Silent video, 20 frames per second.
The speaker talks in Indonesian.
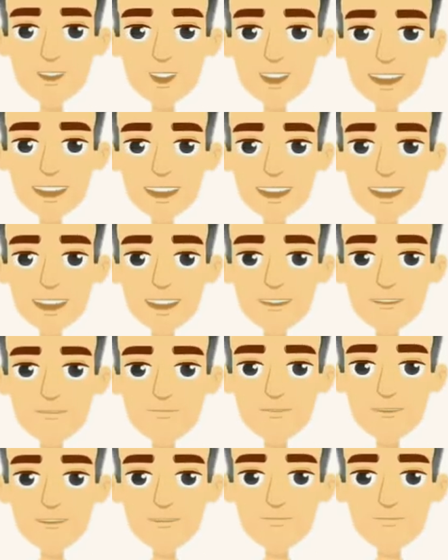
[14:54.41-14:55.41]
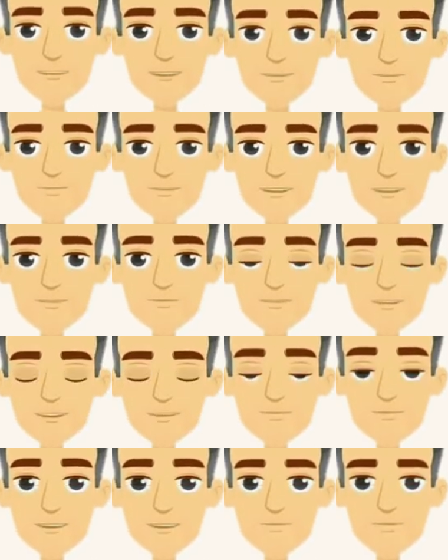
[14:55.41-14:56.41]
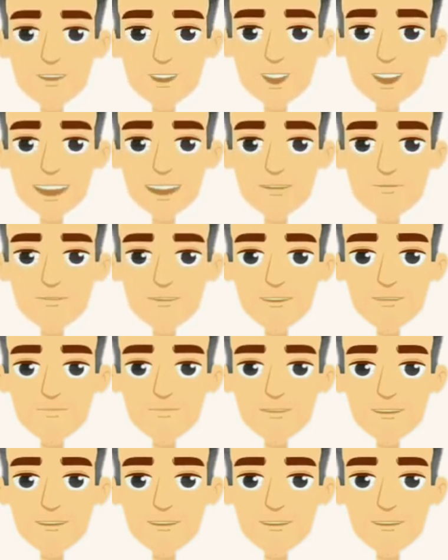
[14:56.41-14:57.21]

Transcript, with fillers: enam pensil tetapi gambarnya hanya dua